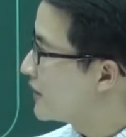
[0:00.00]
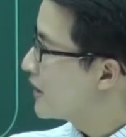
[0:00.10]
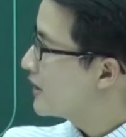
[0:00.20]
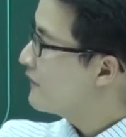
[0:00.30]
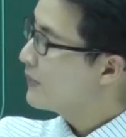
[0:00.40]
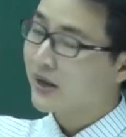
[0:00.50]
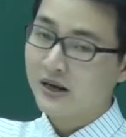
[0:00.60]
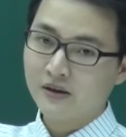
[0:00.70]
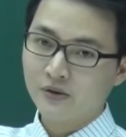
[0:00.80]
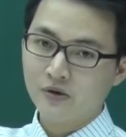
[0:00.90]
tính cái tích phân bên
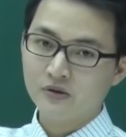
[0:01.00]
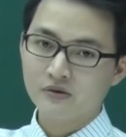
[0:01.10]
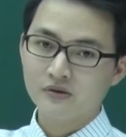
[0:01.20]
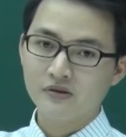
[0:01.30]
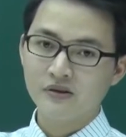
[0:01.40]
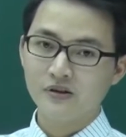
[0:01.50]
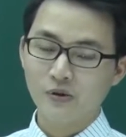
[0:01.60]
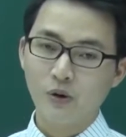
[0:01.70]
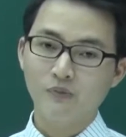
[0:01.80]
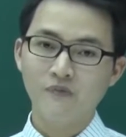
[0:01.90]
này ra thôi, đúng không?